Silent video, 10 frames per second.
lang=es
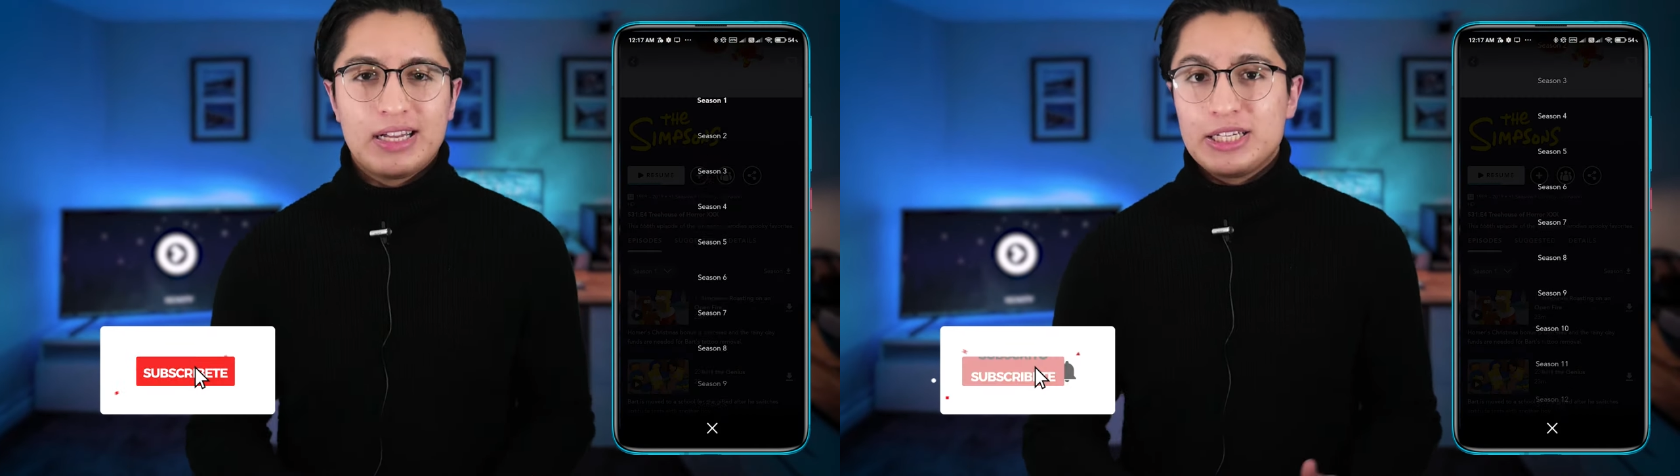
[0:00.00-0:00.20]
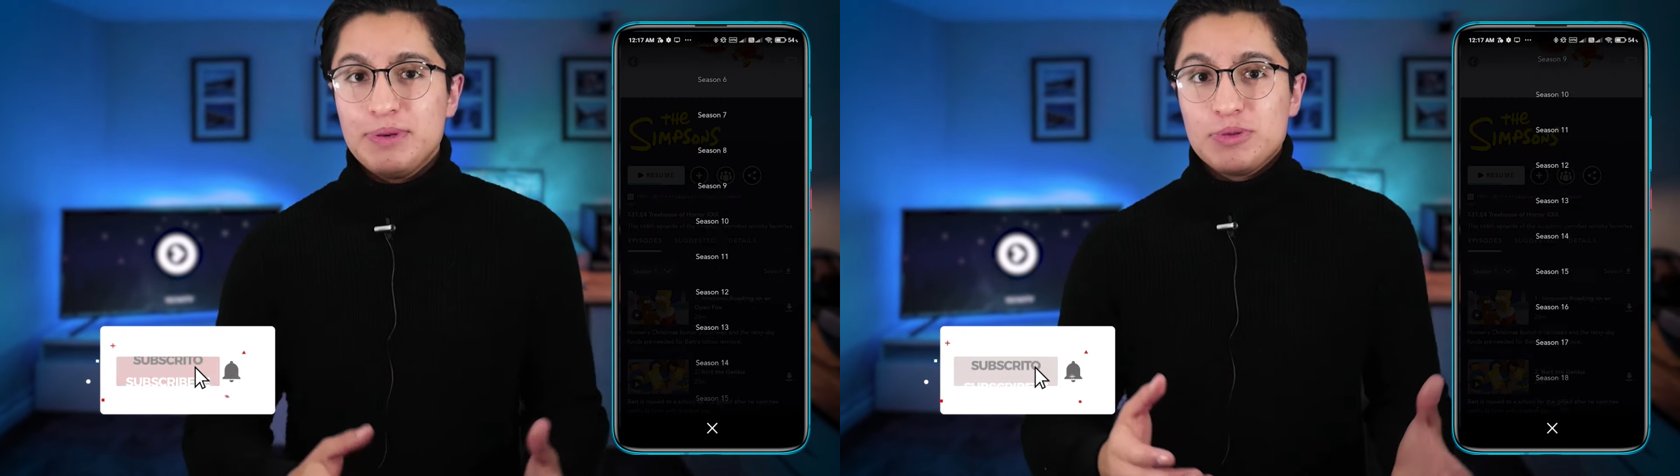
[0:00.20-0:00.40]

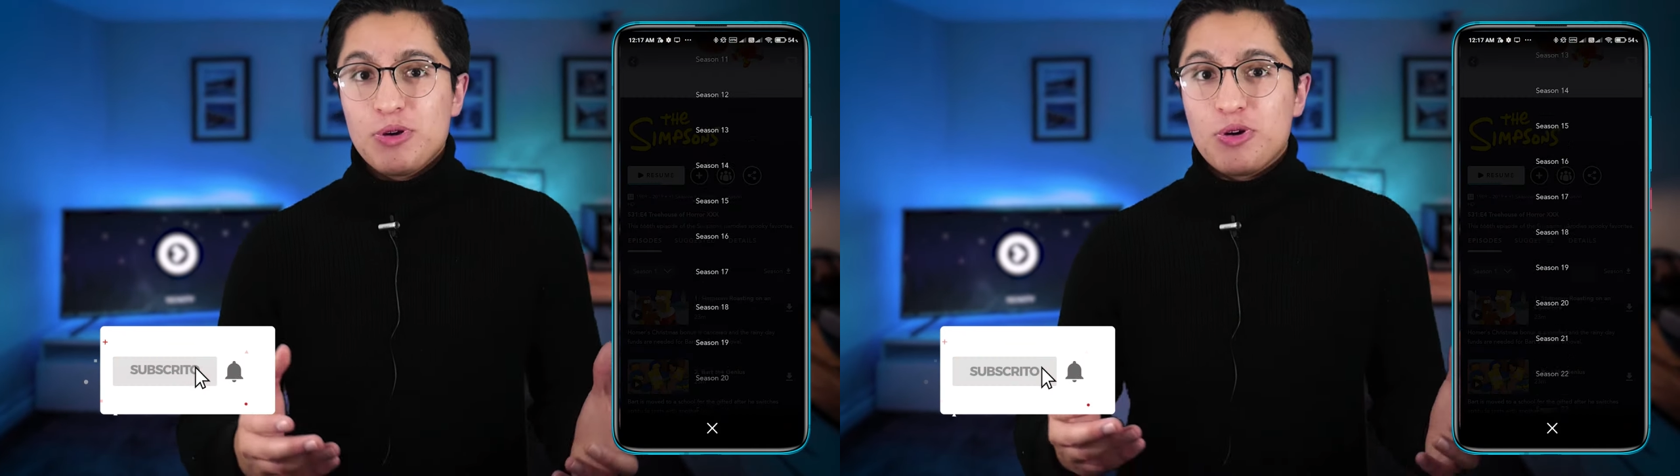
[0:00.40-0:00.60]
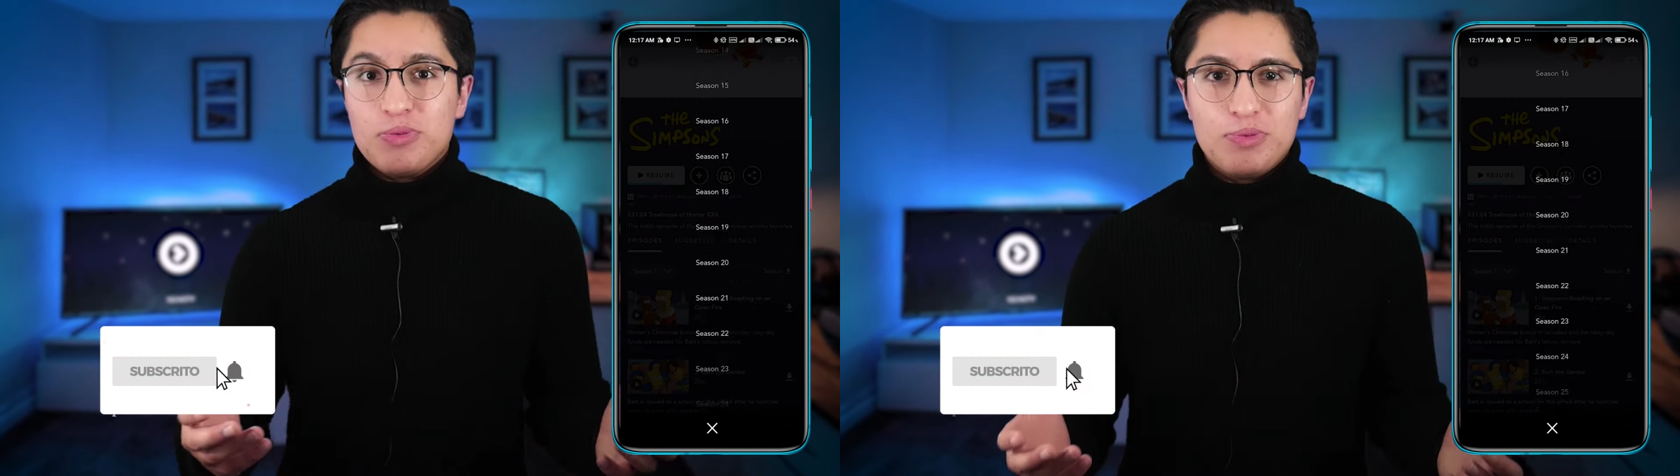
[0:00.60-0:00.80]

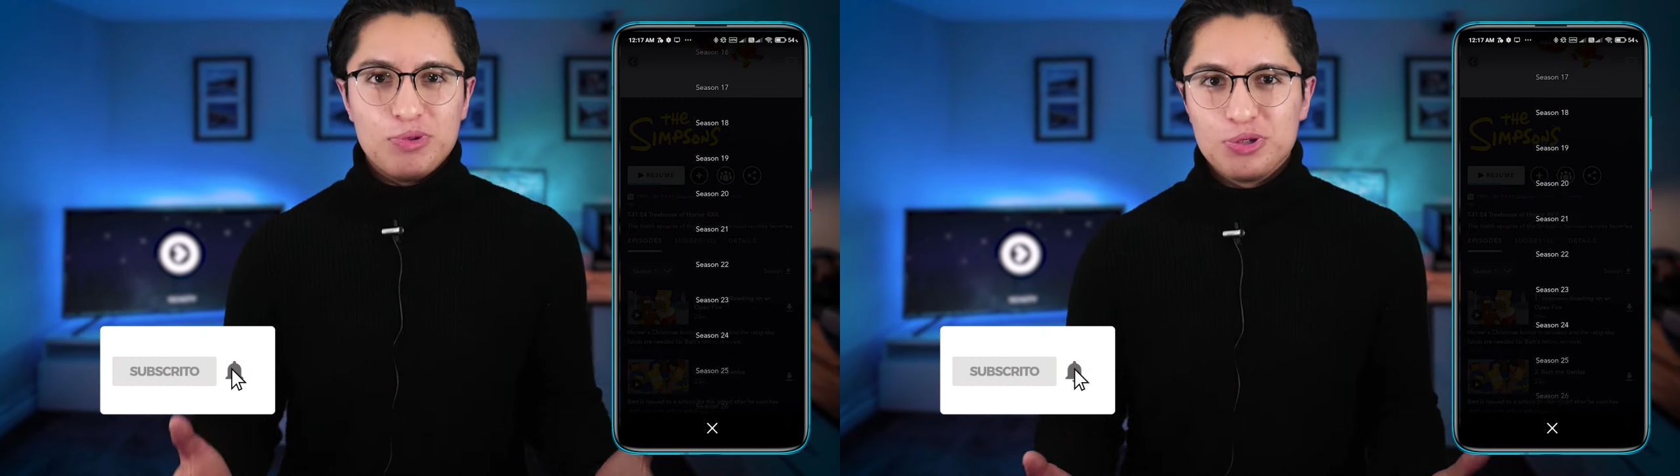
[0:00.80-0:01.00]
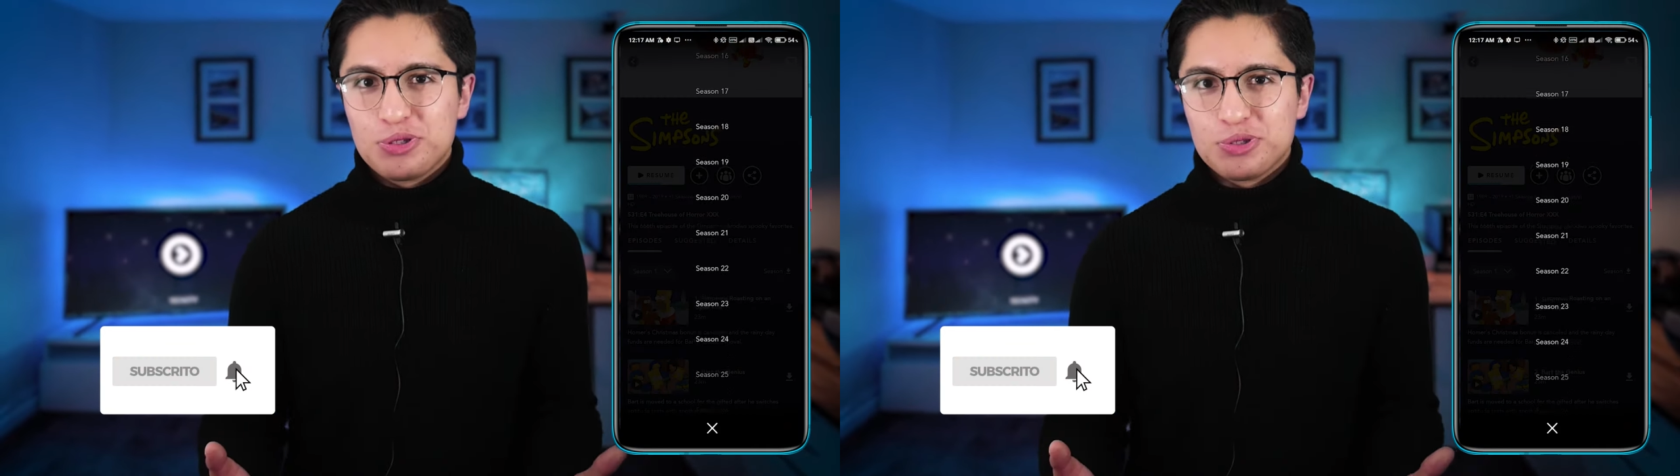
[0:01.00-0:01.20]
Asimismo, y como
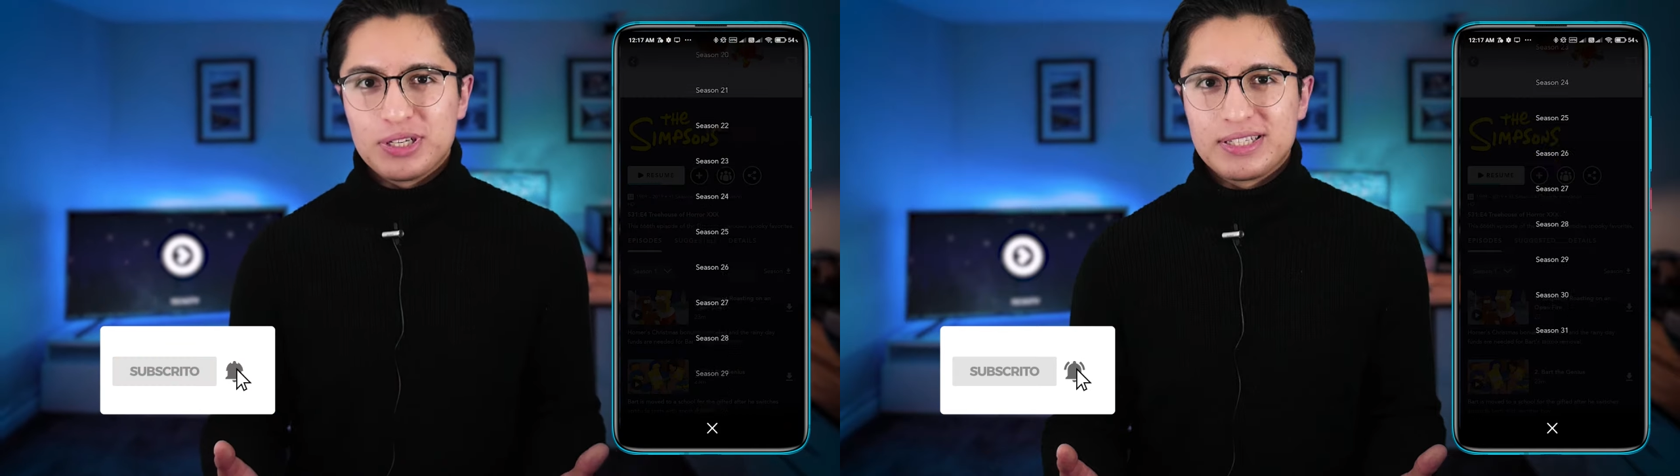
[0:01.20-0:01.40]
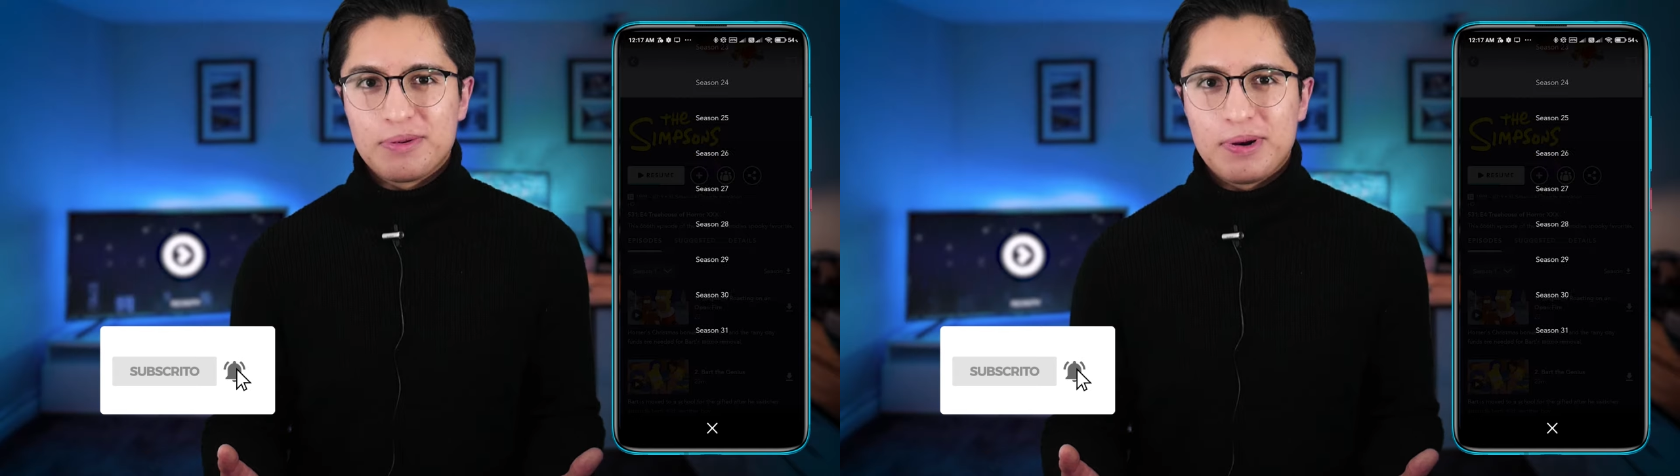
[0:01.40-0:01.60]
muchos de
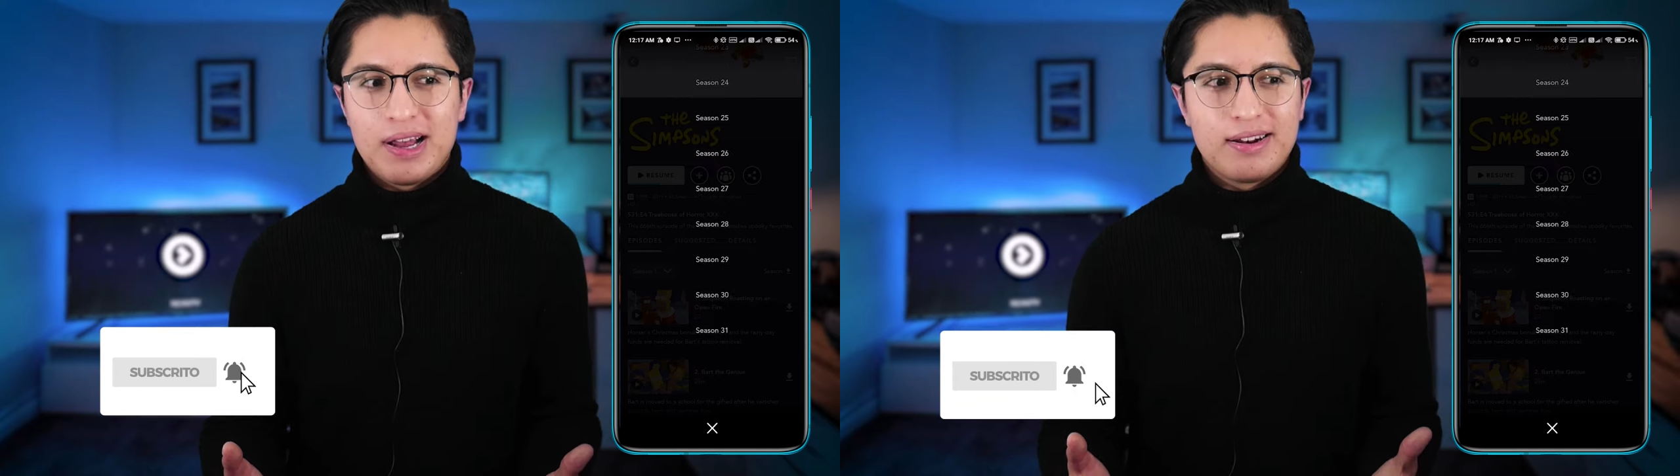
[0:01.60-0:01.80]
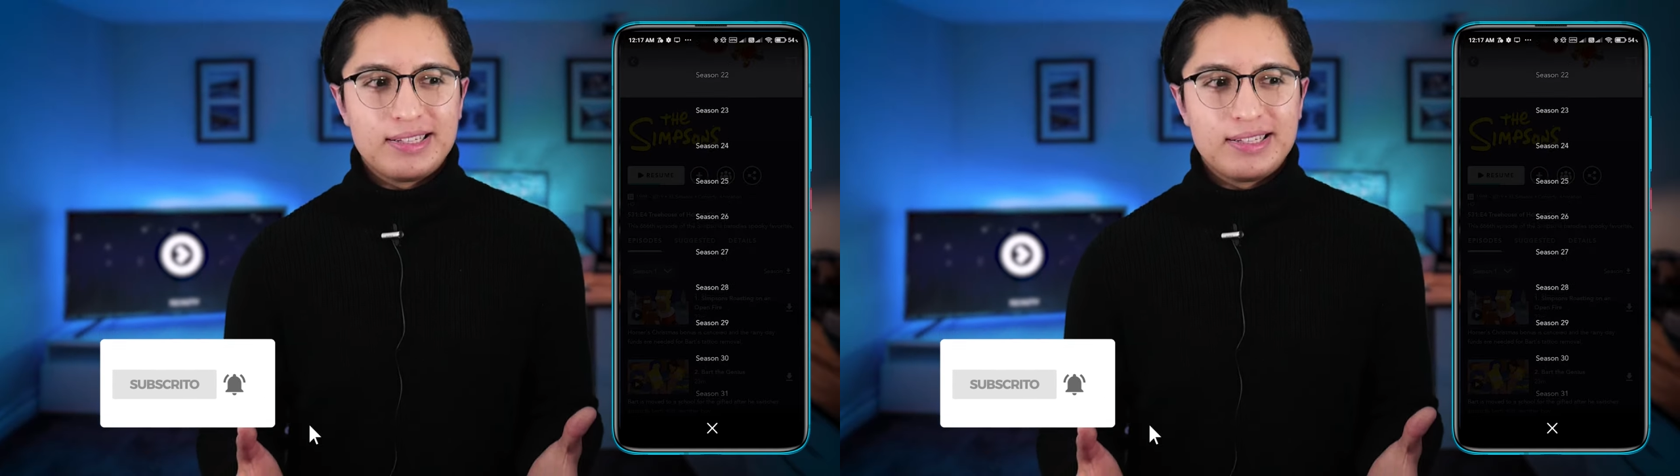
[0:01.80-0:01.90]
ustedes sabrán,